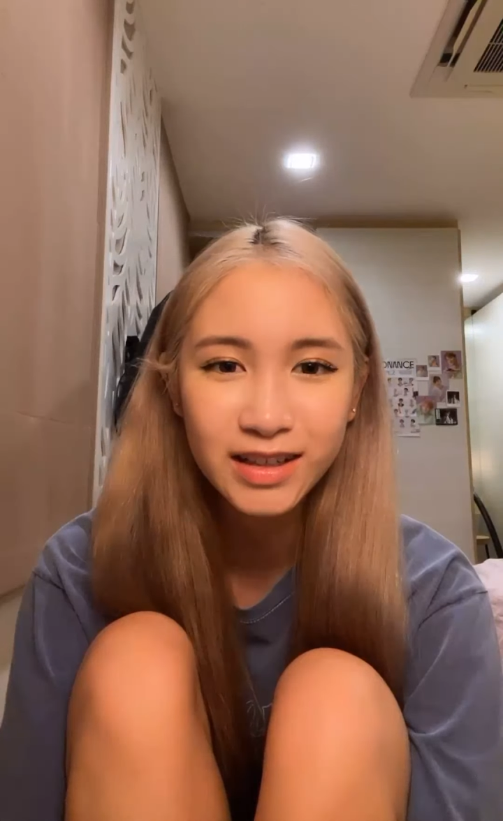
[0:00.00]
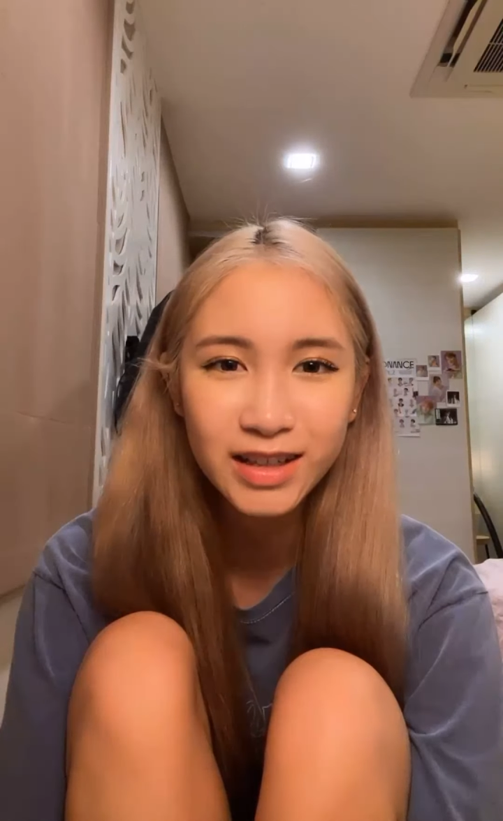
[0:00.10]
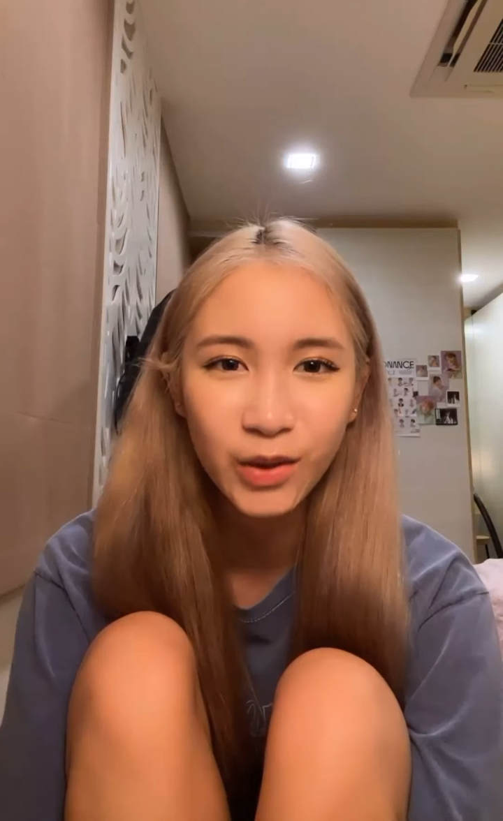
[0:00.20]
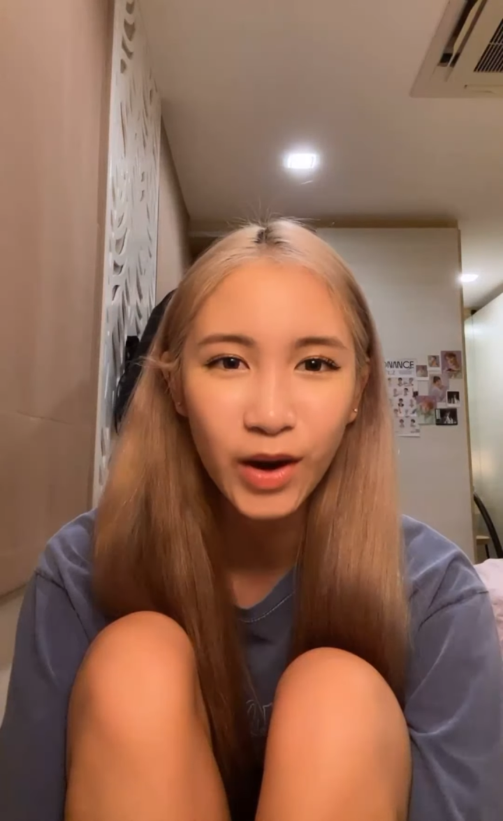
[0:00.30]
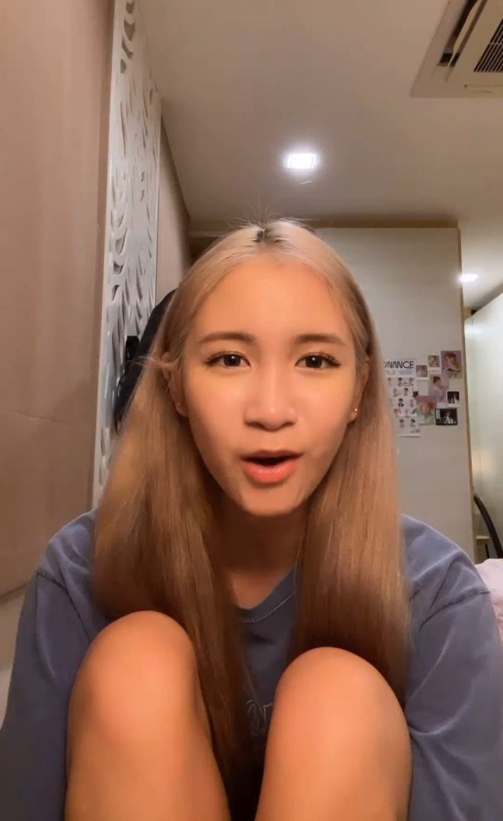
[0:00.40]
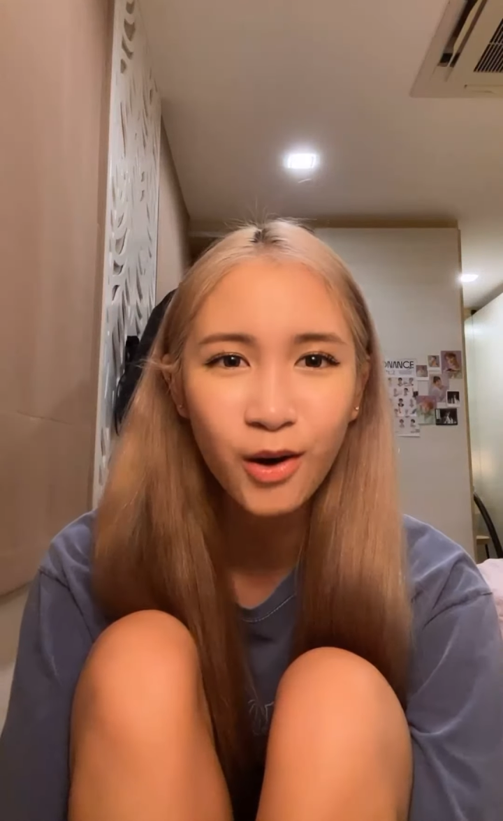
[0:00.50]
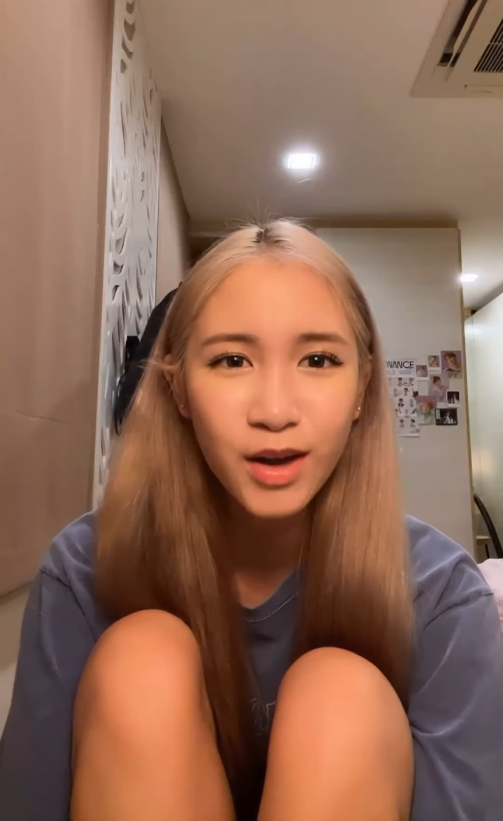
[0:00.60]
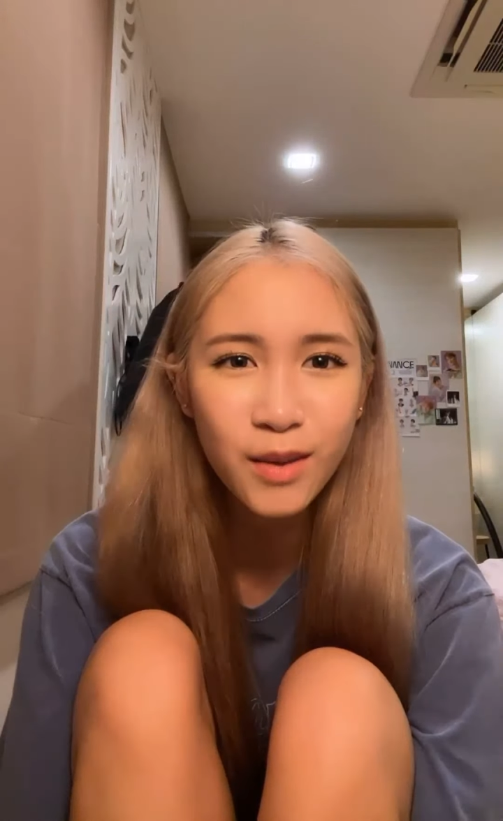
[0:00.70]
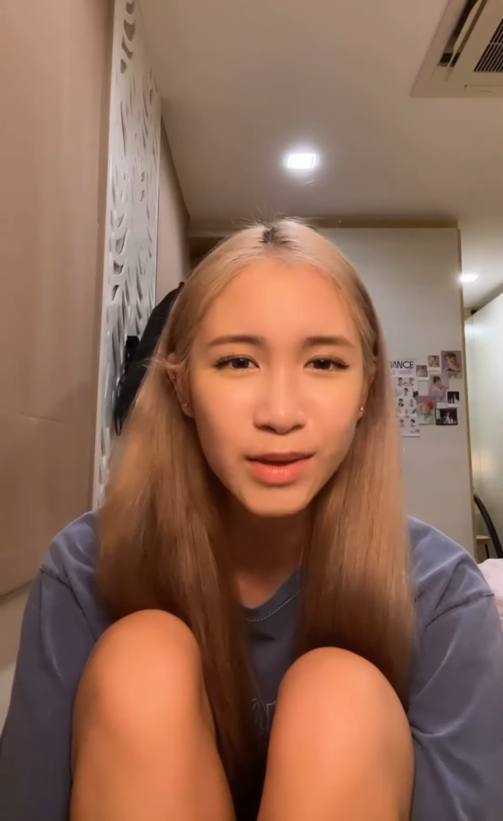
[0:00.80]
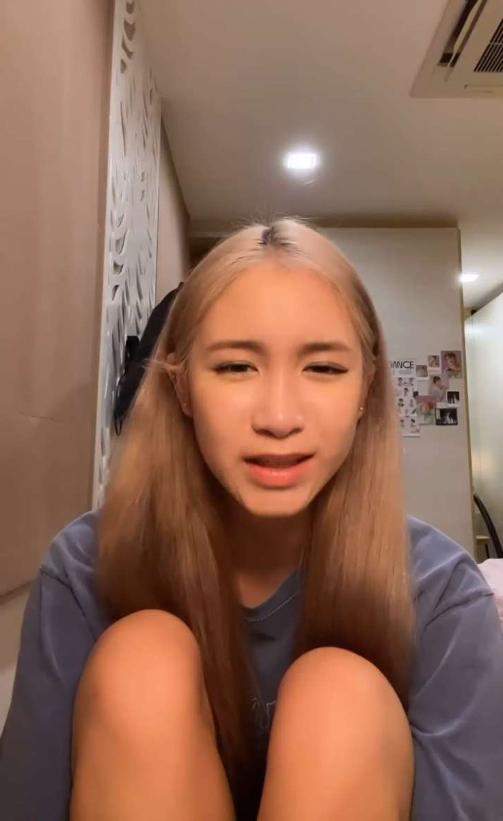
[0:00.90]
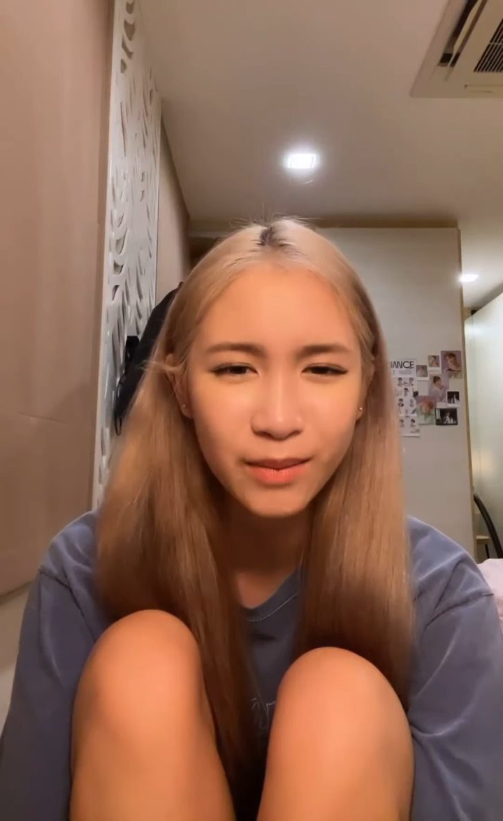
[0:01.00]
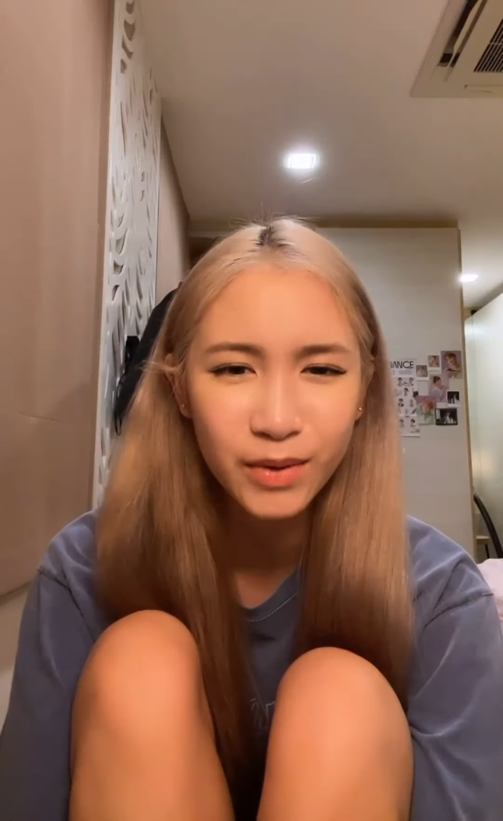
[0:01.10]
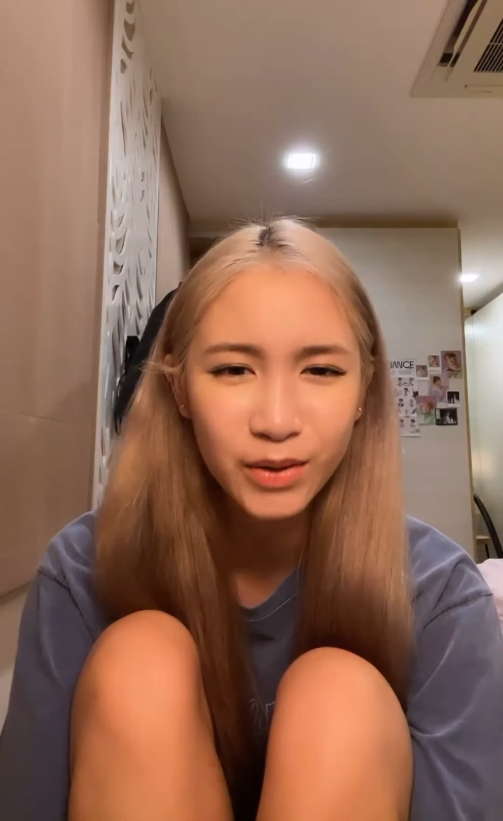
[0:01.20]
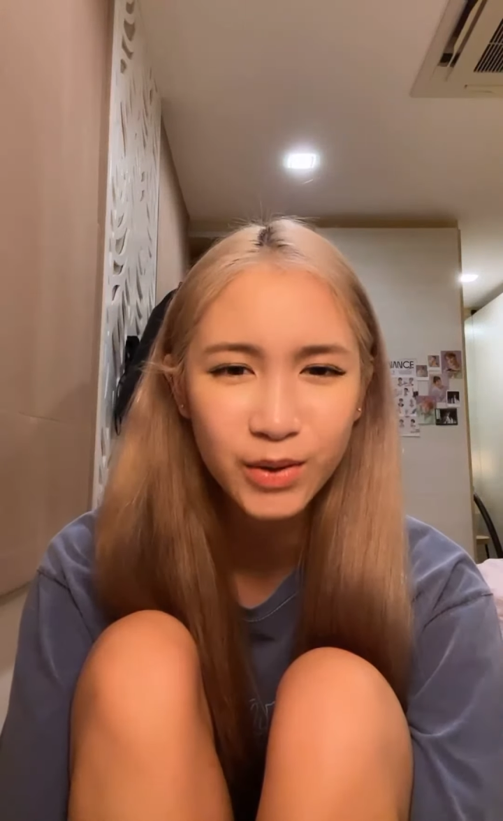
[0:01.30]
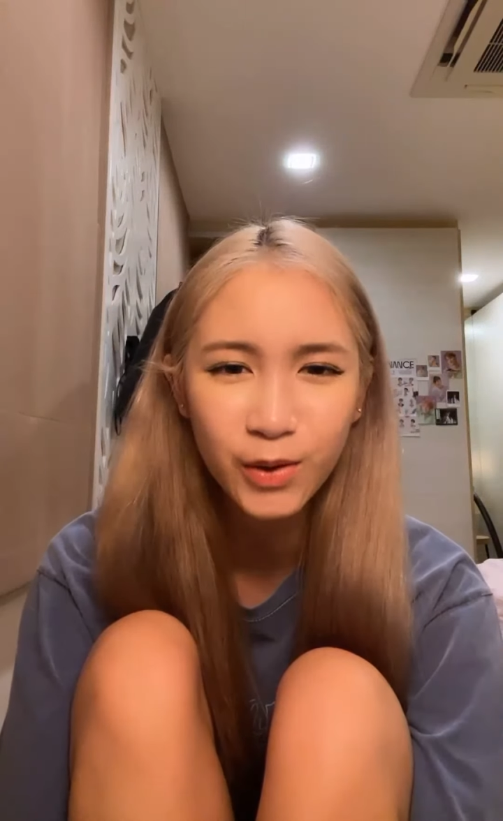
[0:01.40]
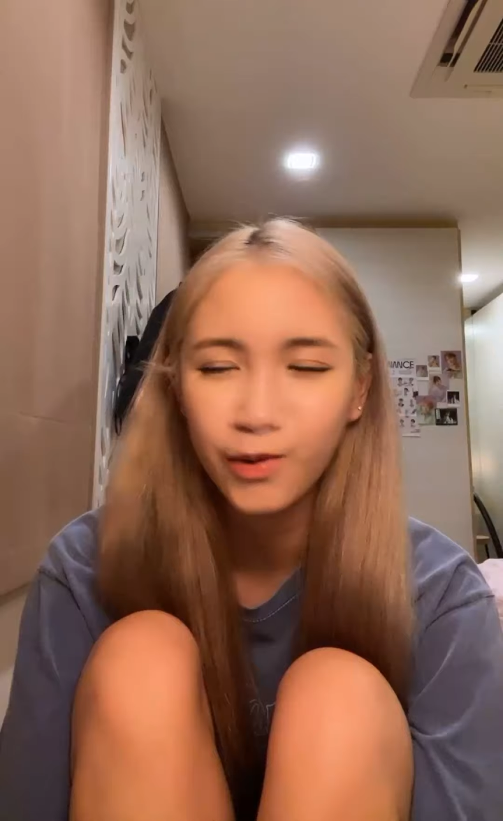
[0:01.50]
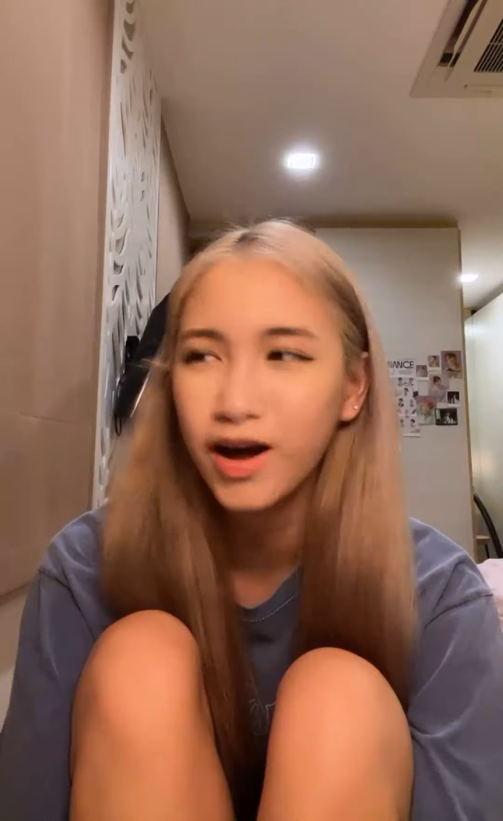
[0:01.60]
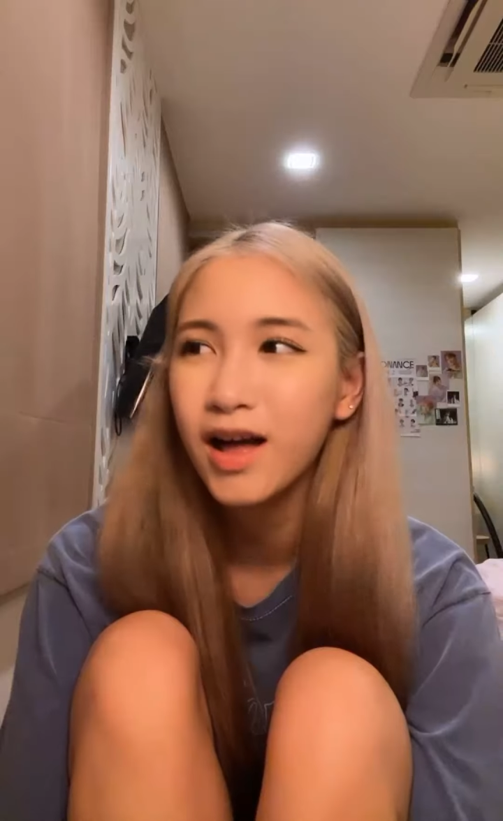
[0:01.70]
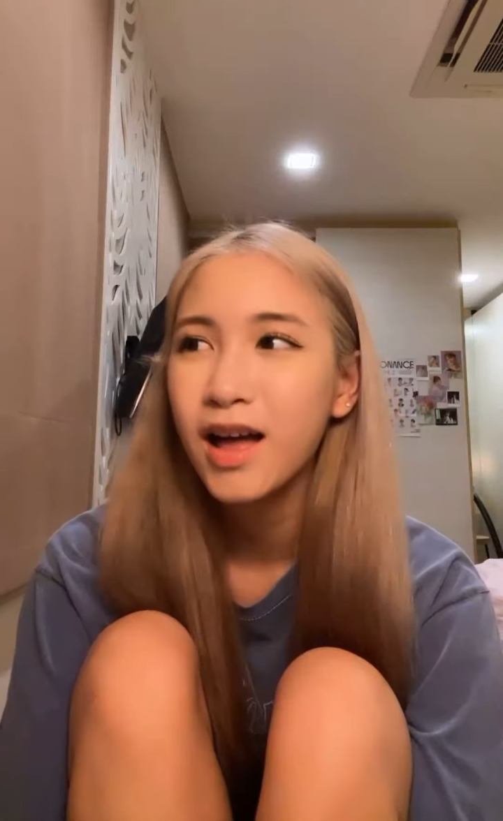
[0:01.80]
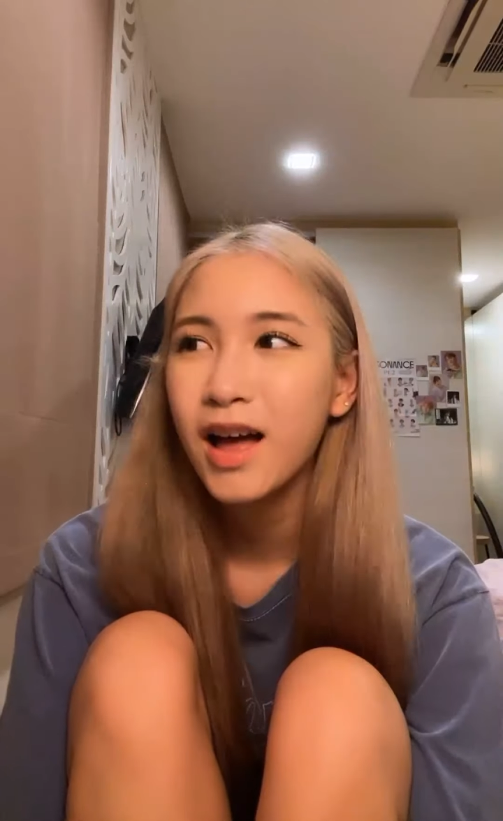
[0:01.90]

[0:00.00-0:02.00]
นึง แต่ว่าเขาก็ยังมาจับเราอยู่หรือว่า